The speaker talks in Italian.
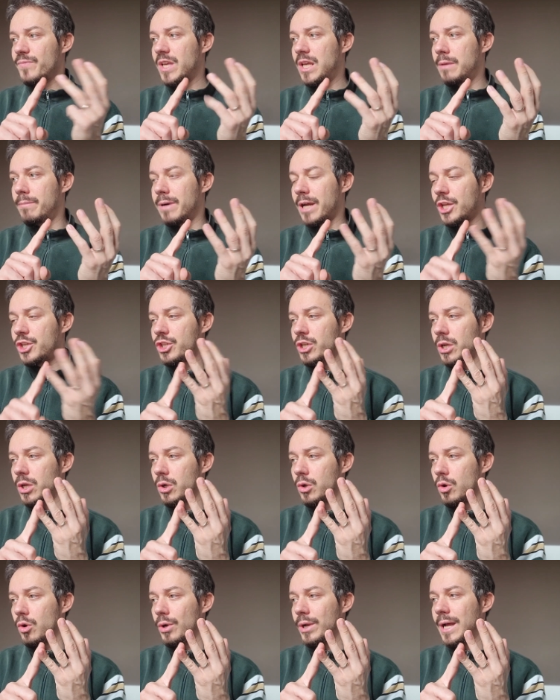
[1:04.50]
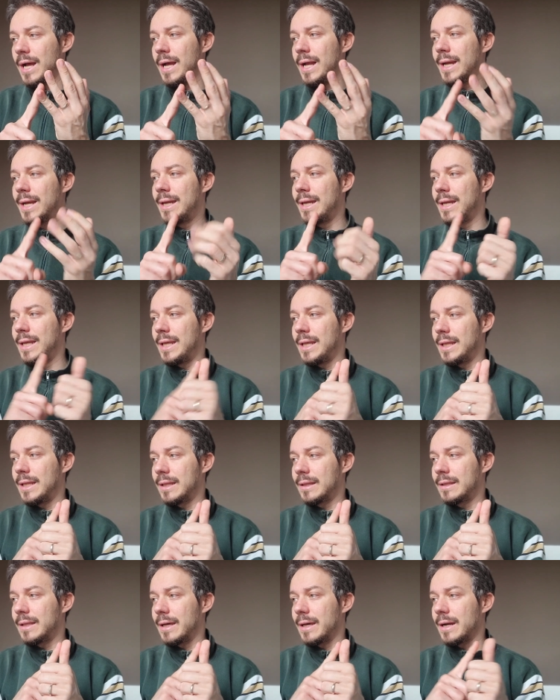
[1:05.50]
il Barcellona,
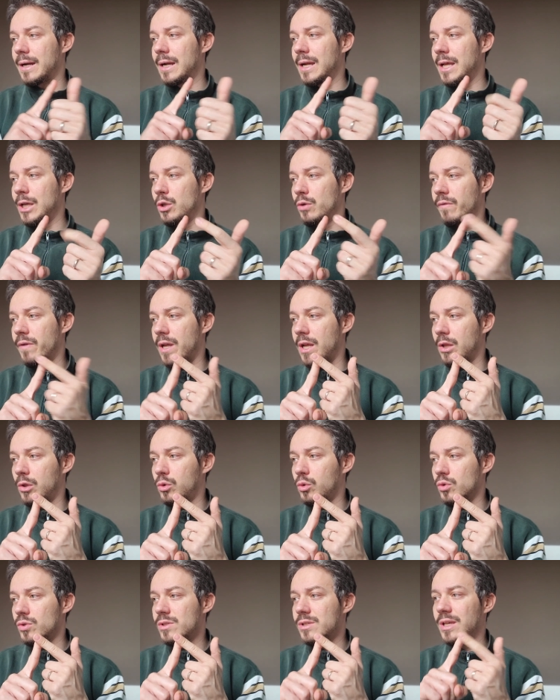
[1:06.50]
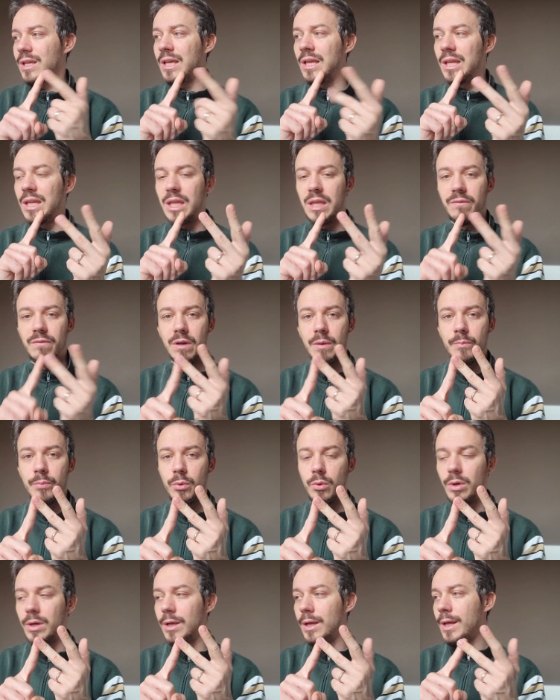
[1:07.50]
l'Inter, la Juventus, il
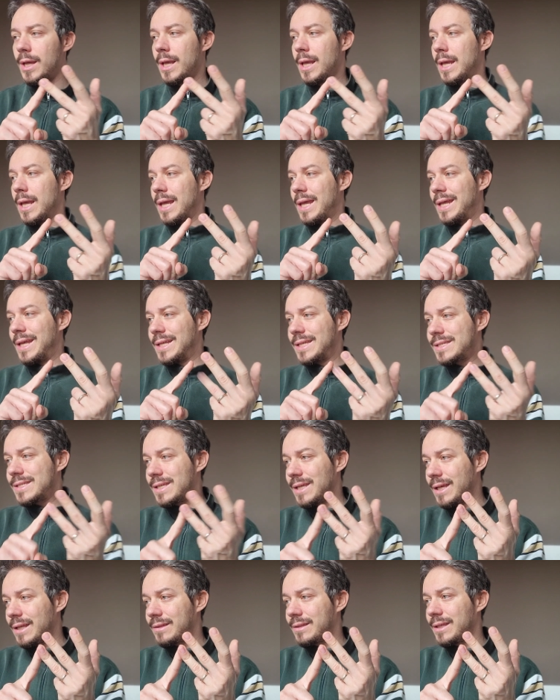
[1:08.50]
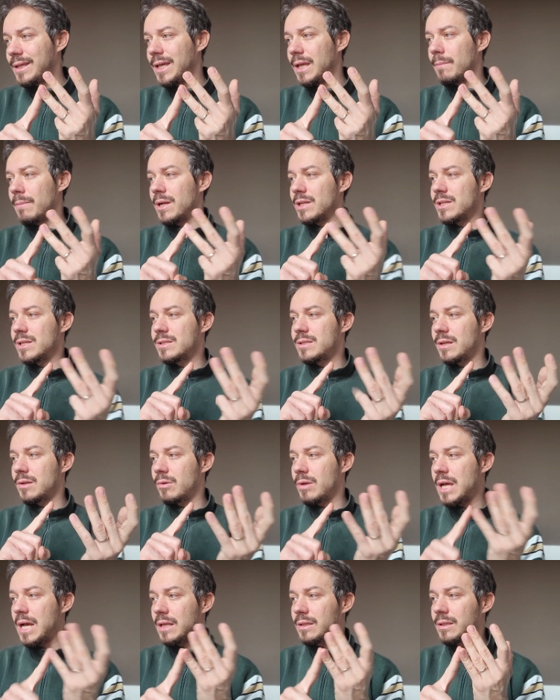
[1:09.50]
Liverpool, il City, il Manchester
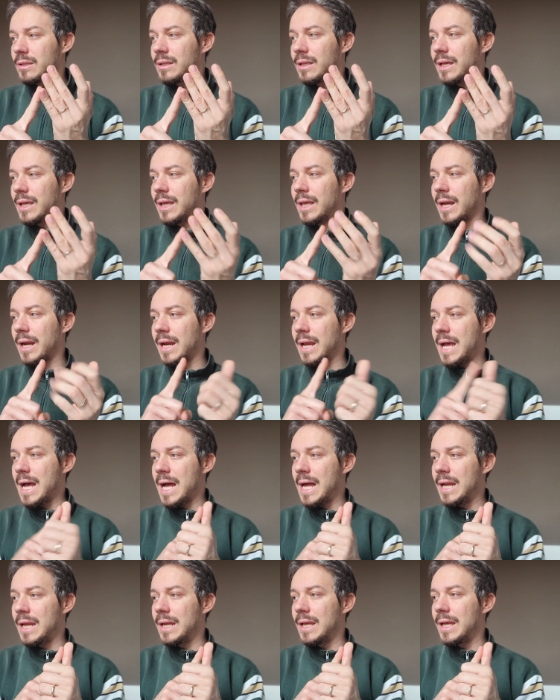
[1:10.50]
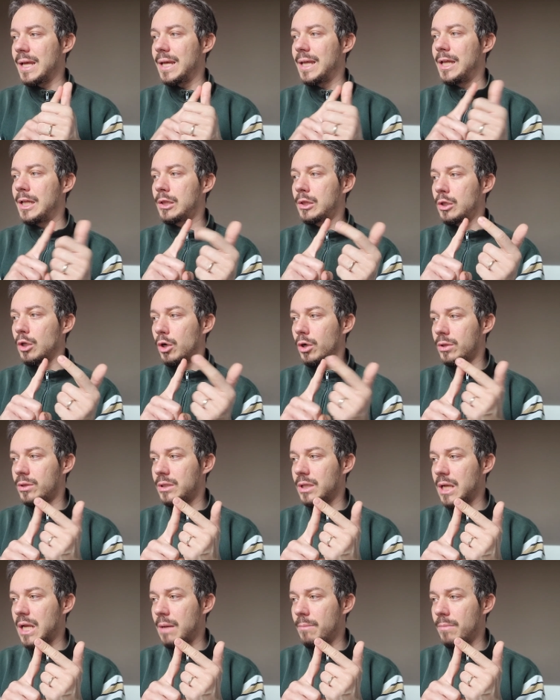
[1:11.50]
United, il Real, il
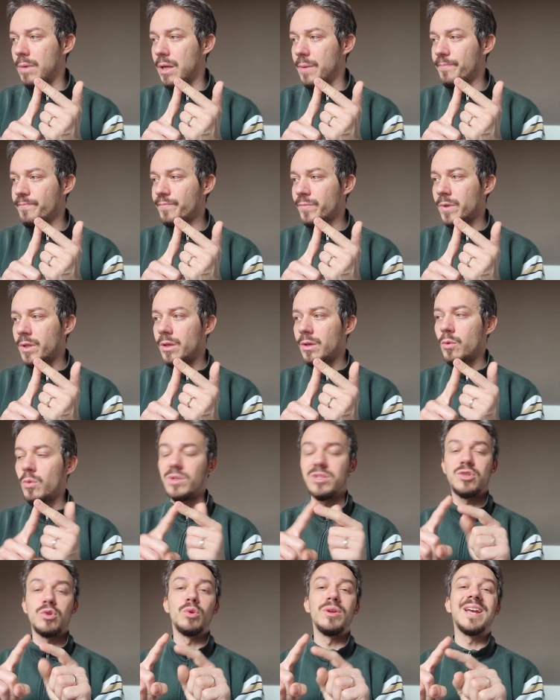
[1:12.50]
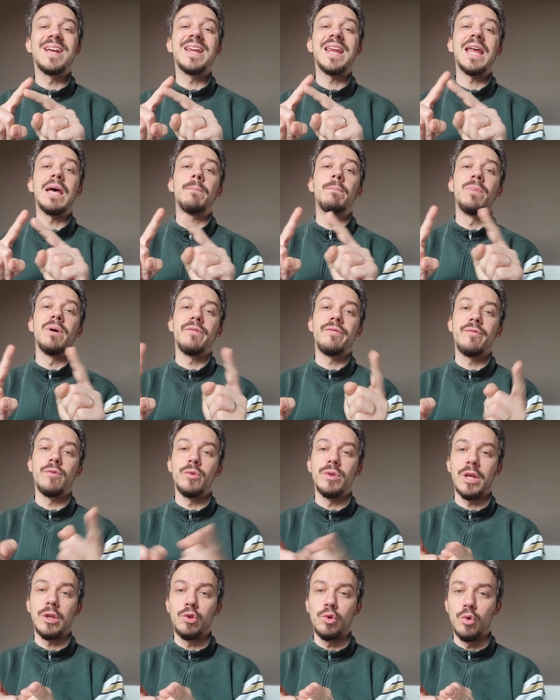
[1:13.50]
Tottenham questi sono i club
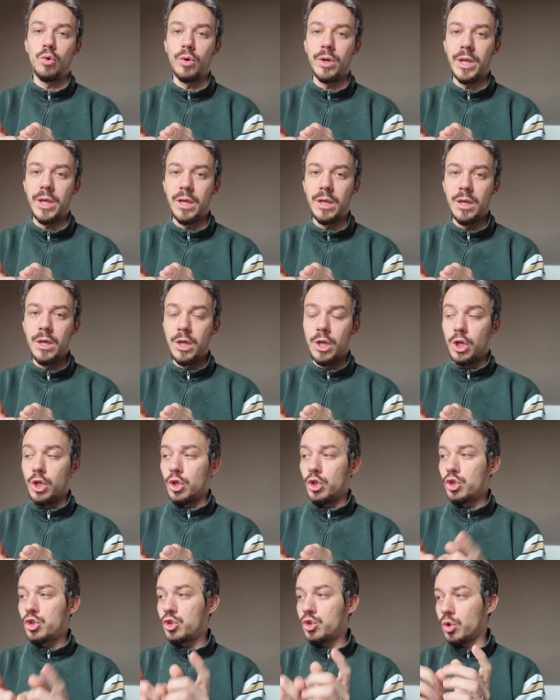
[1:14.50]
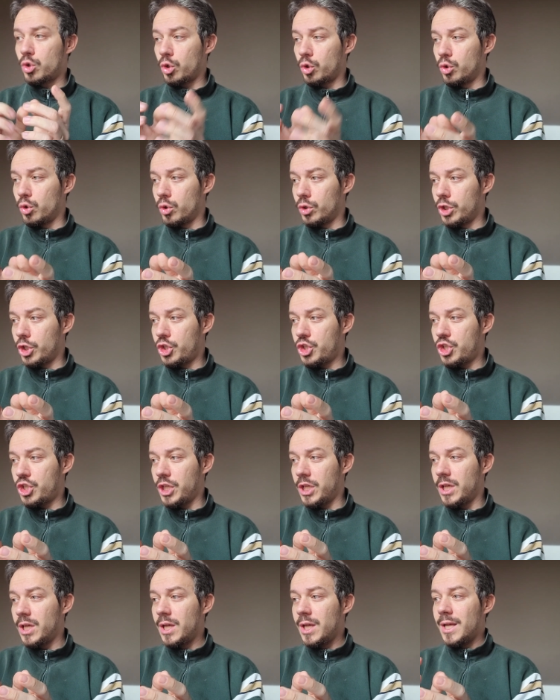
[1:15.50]
fondatori, sono
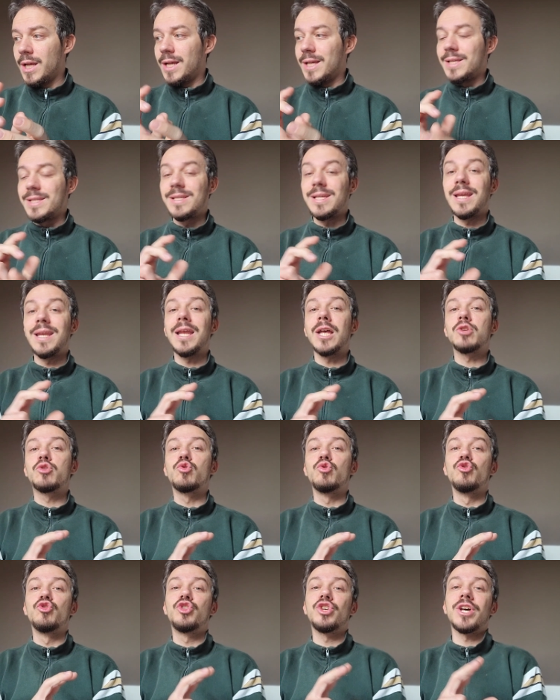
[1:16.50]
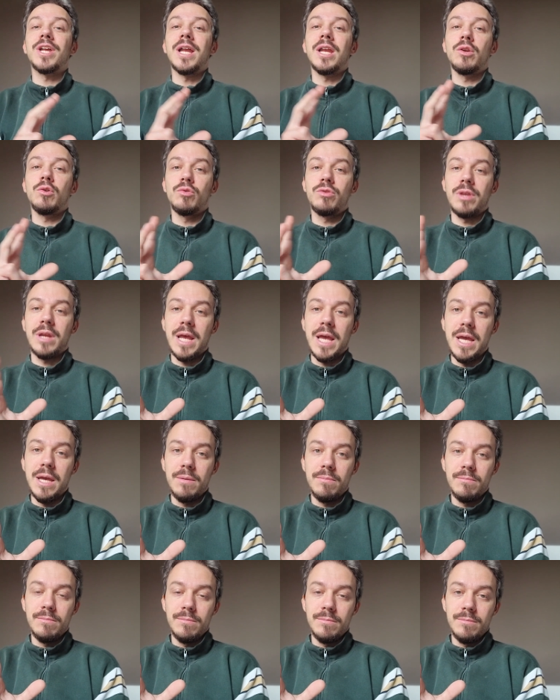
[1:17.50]
12, se ne aggiungeranno
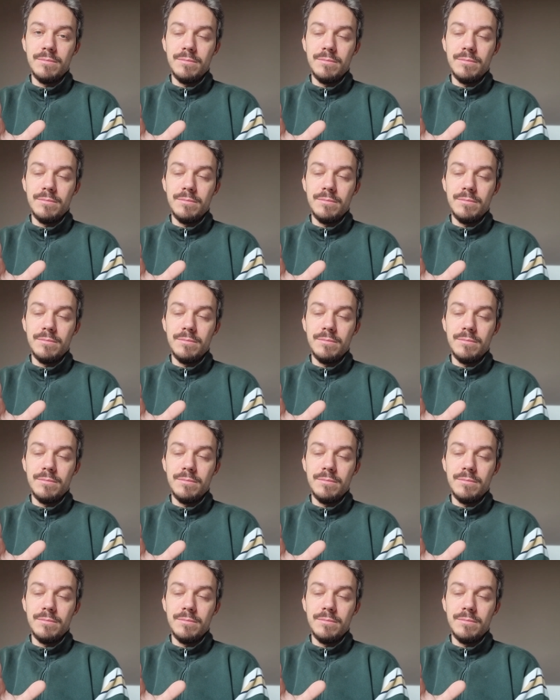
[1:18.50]
3,